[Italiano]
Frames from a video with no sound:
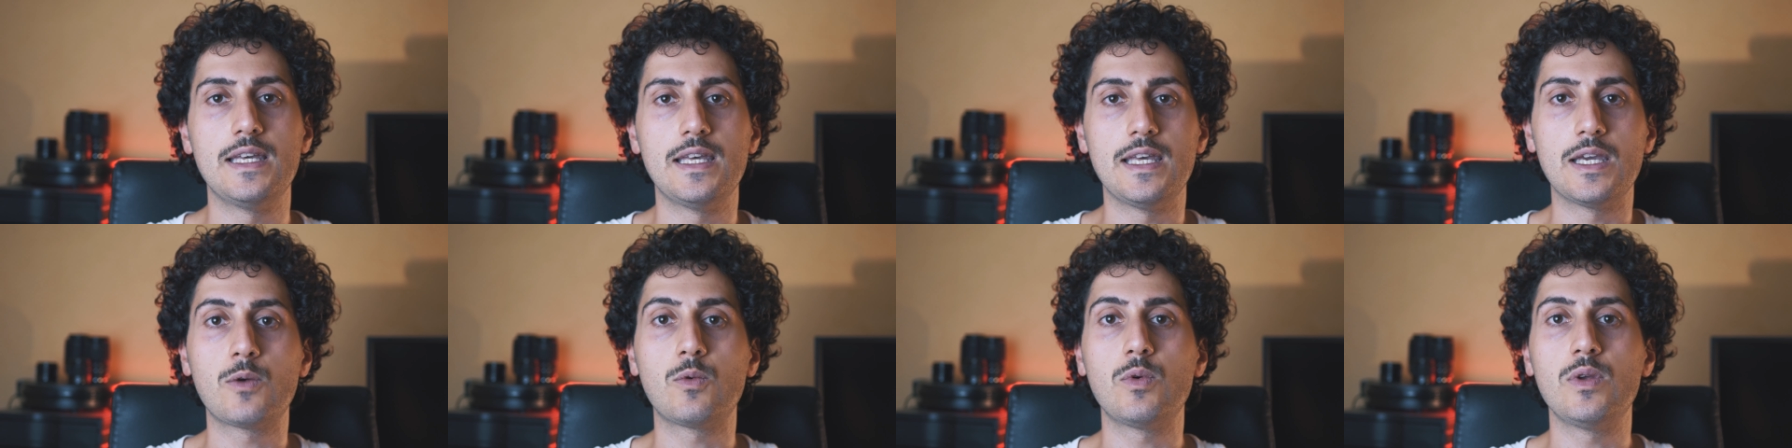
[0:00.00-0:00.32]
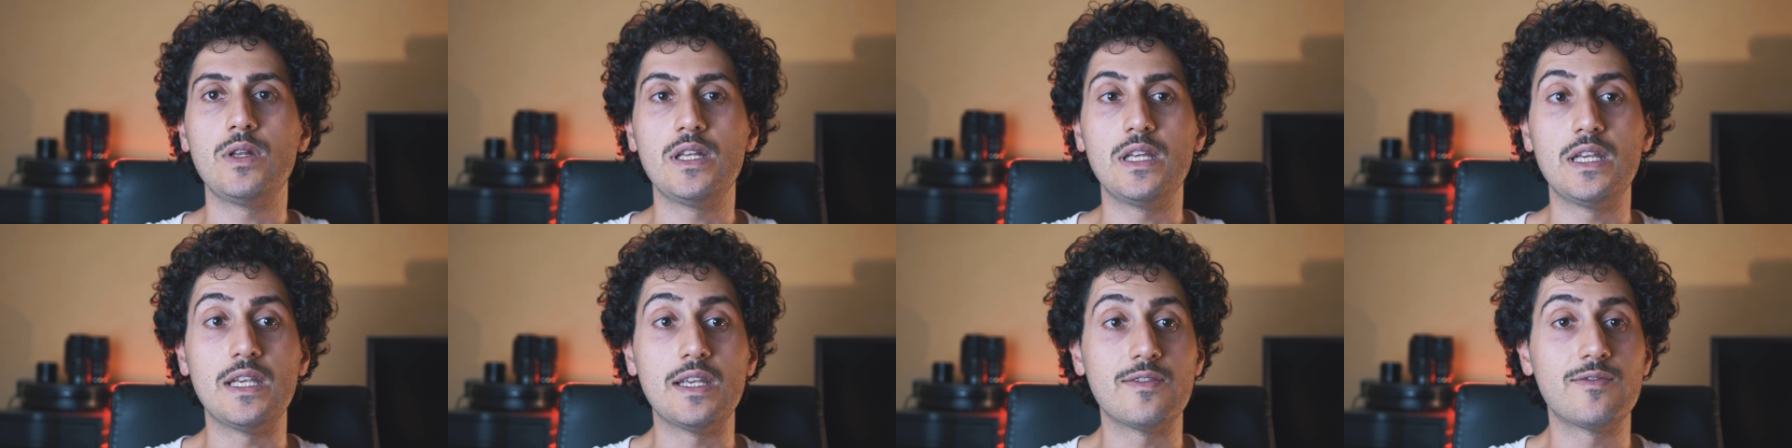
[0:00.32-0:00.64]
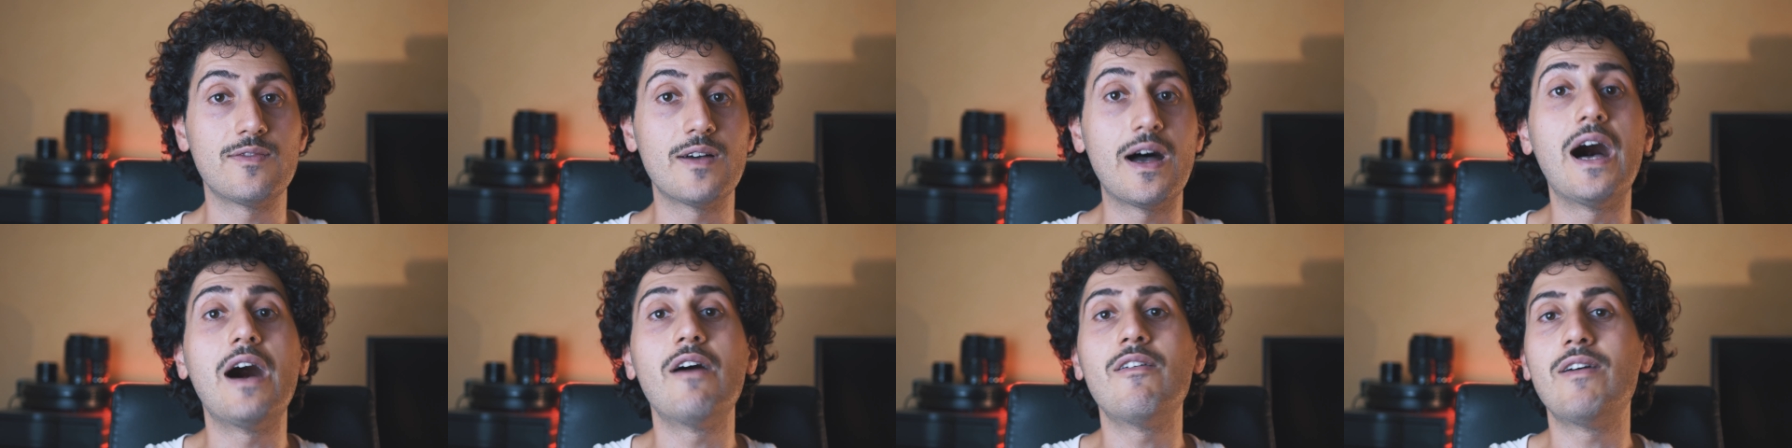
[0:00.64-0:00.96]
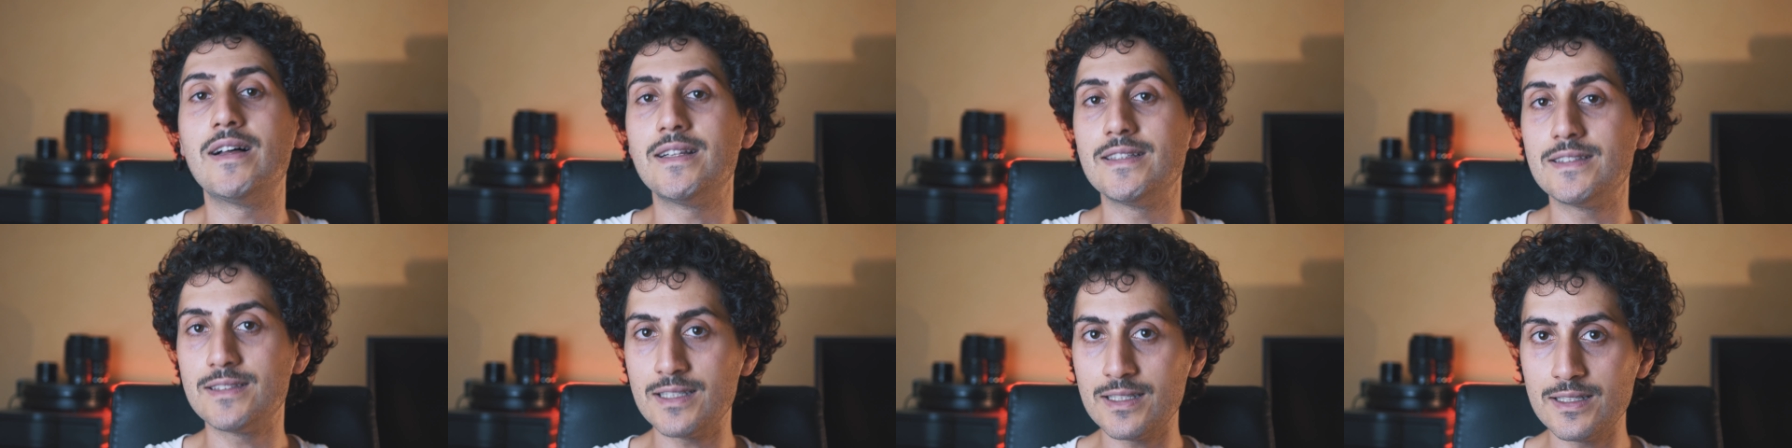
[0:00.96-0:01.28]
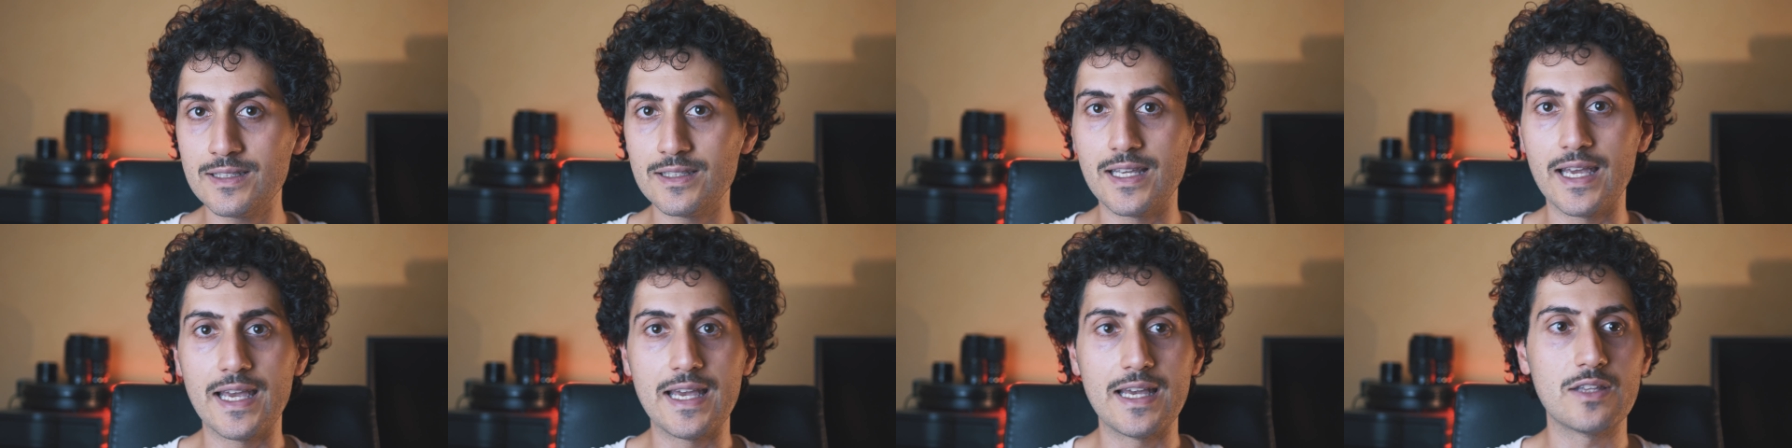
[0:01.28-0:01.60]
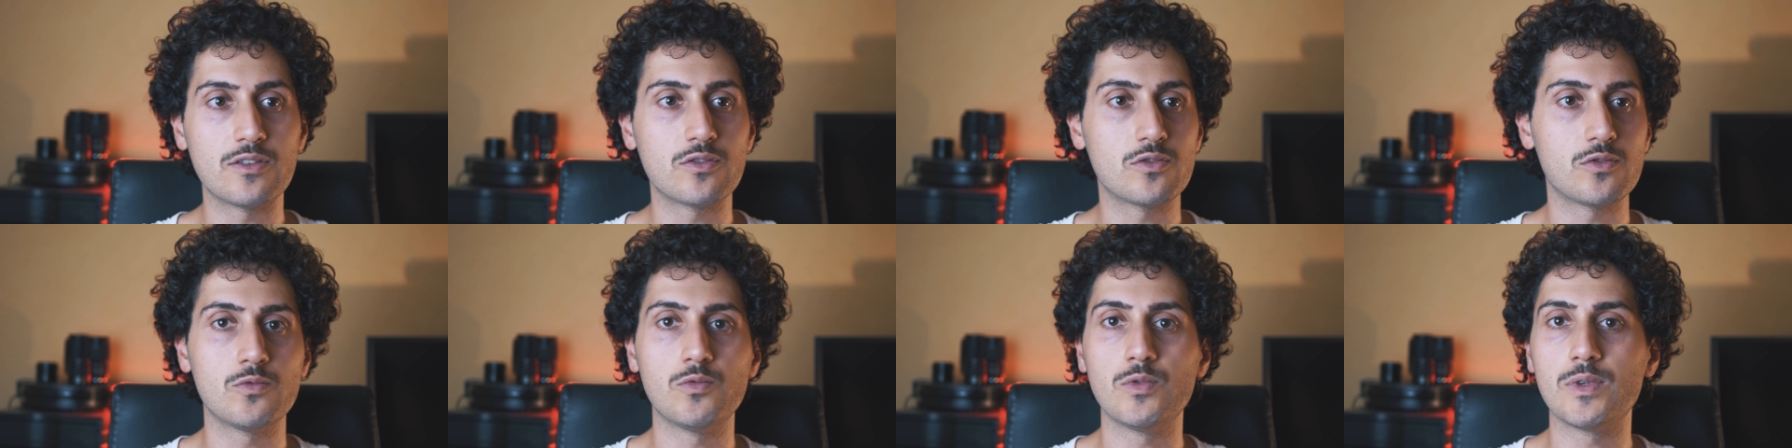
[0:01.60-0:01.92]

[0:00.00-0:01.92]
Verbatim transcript: e quindi fa avanti e indietro,